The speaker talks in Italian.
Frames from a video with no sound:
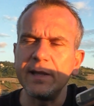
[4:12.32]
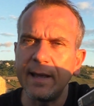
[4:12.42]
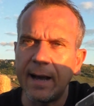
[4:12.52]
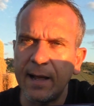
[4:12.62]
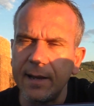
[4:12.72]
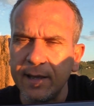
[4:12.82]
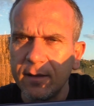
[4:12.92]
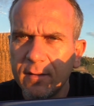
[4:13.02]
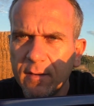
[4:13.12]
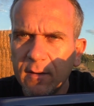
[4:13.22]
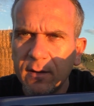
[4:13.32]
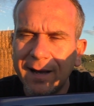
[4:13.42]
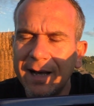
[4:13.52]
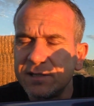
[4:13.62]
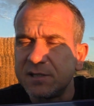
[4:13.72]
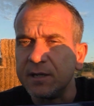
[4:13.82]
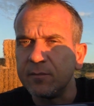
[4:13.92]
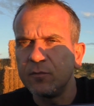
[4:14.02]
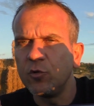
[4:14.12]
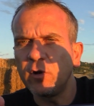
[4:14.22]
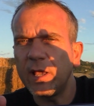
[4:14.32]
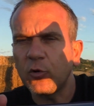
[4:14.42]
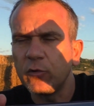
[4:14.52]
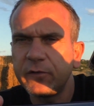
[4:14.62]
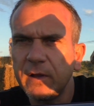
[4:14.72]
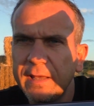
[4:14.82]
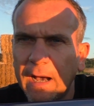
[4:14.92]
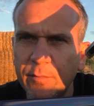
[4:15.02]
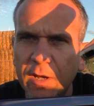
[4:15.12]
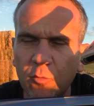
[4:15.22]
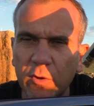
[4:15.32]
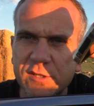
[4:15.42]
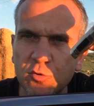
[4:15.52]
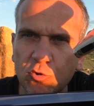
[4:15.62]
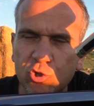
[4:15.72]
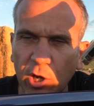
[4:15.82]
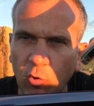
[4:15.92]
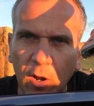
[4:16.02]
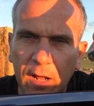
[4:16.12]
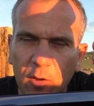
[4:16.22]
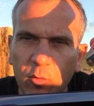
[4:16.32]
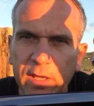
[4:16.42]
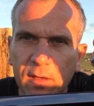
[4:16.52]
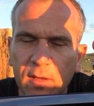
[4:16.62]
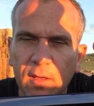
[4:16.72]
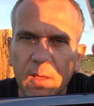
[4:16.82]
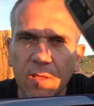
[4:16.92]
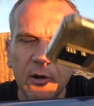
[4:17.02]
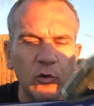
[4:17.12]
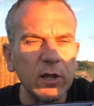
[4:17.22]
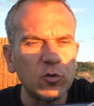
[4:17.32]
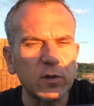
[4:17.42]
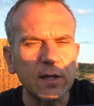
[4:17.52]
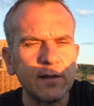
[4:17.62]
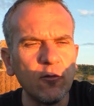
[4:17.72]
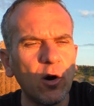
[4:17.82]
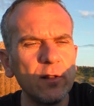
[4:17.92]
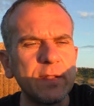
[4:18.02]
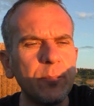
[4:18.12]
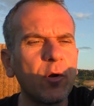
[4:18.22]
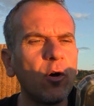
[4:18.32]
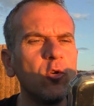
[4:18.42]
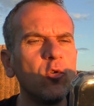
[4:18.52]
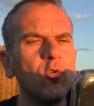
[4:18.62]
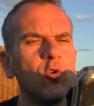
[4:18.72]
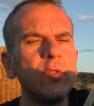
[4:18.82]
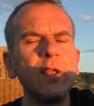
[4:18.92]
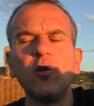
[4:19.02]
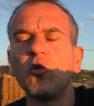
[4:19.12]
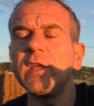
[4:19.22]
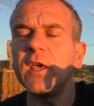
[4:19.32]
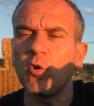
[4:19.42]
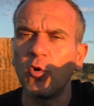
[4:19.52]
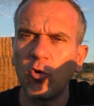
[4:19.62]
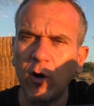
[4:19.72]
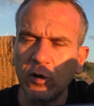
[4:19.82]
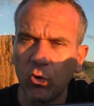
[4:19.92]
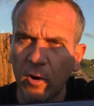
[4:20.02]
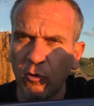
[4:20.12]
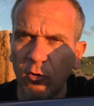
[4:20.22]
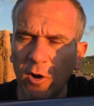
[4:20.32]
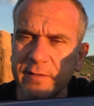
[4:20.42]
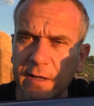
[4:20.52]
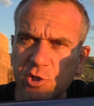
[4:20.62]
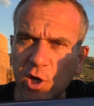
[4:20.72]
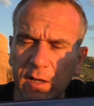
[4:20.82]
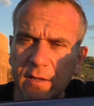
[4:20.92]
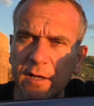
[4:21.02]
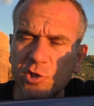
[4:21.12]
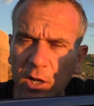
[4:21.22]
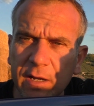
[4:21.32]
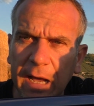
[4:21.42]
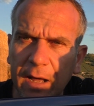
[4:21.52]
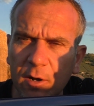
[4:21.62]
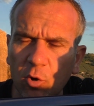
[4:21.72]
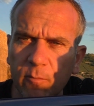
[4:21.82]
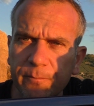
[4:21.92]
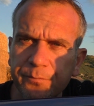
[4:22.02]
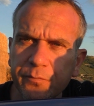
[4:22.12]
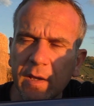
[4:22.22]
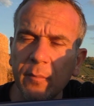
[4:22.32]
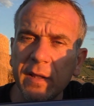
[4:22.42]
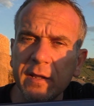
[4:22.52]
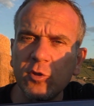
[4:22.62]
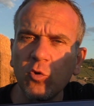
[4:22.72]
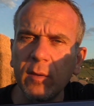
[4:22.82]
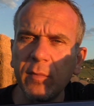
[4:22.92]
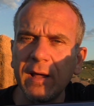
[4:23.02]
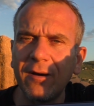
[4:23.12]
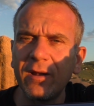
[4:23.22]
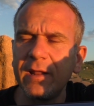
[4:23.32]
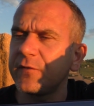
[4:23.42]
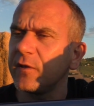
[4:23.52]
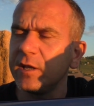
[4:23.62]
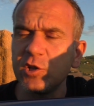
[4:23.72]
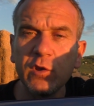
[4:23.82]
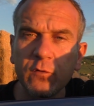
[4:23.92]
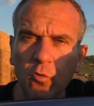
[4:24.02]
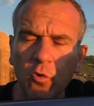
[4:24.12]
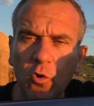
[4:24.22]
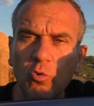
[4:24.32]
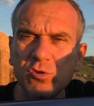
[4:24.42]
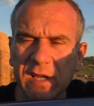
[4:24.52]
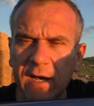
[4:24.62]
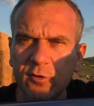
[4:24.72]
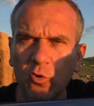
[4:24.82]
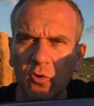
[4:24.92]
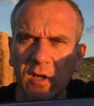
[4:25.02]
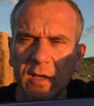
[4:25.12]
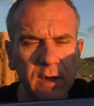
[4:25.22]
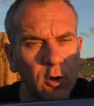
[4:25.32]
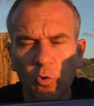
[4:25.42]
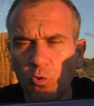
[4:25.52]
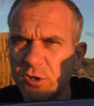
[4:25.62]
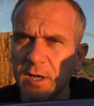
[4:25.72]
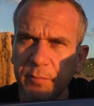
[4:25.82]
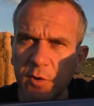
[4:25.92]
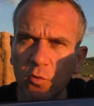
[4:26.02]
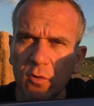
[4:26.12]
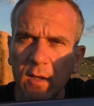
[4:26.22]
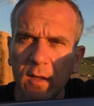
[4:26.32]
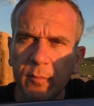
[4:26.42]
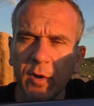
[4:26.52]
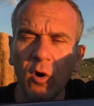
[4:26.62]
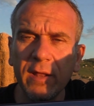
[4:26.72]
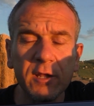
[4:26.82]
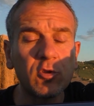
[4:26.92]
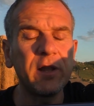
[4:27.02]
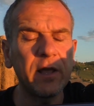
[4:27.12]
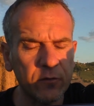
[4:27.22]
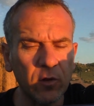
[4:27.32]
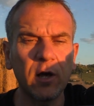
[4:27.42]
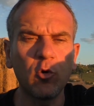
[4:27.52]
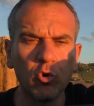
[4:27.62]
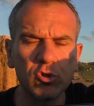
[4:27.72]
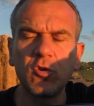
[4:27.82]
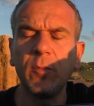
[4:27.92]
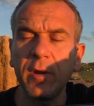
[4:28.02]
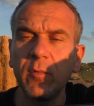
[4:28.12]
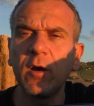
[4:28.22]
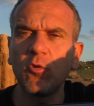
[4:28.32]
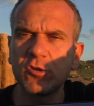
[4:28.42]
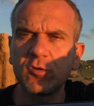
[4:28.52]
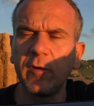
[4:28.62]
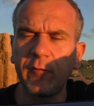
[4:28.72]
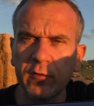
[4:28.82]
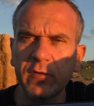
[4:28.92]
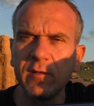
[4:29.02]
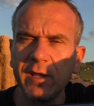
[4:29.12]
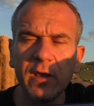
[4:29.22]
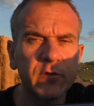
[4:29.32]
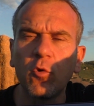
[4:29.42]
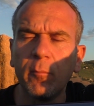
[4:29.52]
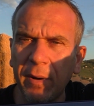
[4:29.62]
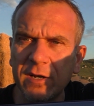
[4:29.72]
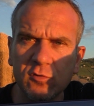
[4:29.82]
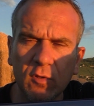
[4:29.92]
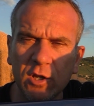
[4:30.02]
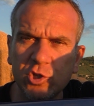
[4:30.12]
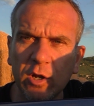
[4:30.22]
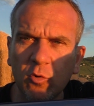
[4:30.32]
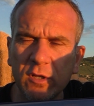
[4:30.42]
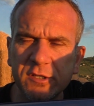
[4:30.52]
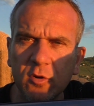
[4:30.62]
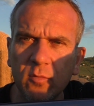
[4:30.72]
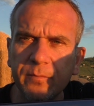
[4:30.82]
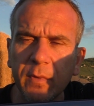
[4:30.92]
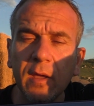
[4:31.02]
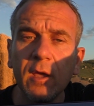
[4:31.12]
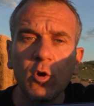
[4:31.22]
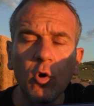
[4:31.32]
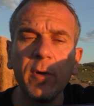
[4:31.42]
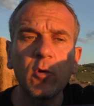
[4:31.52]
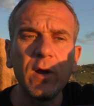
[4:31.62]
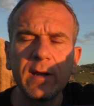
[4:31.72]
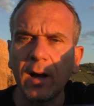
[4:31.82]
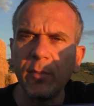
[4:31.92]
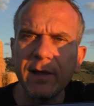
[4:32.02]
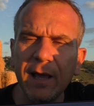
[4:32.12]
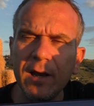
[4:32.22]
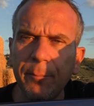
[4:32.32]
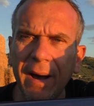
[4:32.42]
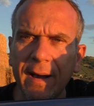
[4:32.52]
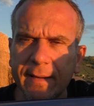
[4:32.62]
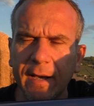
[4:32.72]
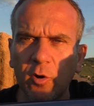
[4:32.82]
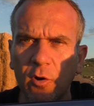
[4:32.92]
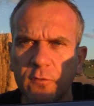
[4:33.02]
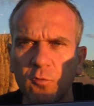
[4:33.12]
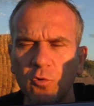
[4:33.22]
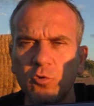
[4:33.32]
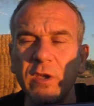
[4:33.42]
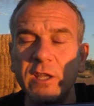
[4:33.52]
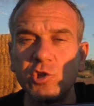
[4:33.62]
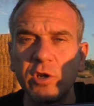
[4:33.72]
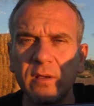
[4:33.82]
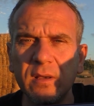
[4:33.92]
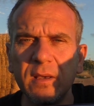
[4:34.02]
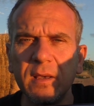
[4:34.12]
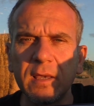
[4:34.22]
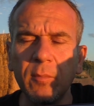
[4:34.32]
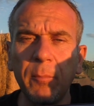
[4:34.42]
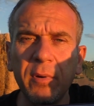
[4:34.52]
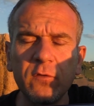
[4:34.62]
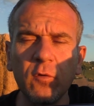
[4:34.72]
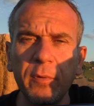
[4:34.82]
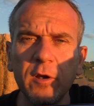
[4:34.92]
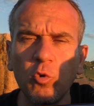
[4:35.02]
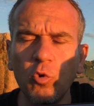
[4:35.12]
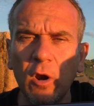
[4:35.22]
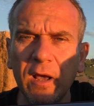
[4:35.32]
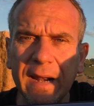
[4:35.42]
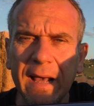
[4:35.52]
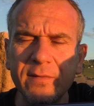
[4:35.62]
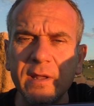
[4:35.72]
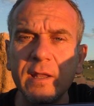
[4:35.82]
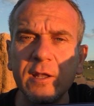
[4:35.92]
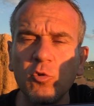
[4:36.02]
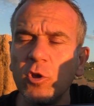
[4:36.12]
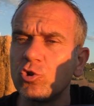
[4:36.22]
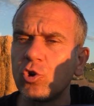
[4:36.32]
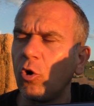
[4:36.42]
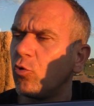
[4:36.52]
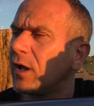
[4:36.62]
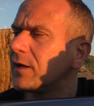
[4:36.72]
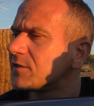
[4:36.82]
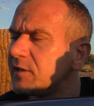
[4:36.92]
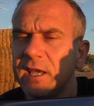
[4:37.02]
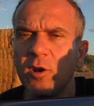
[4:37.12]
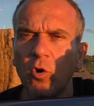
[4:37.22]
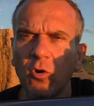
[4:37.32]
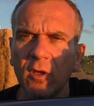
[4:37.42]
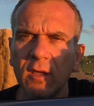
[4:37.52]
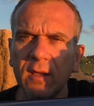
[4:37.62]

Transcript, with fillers: ideale anzi non è consigliabile questo cellulare qui l'ho detto tante volte, però lo, lo, de- lo dico ancora una volta a, Gia- a Giancarlo, che mi ha detto che mi dava l'S10 suo usato, che non usa più, però ha detto adesso ad agosto, i primi di agosto mi fa sentire, è scomparso dalla circolazione, come quel Gabriele Pacca no? su Twitch, che mi ha preso per il culo alla grande, ha detto io ho una stilo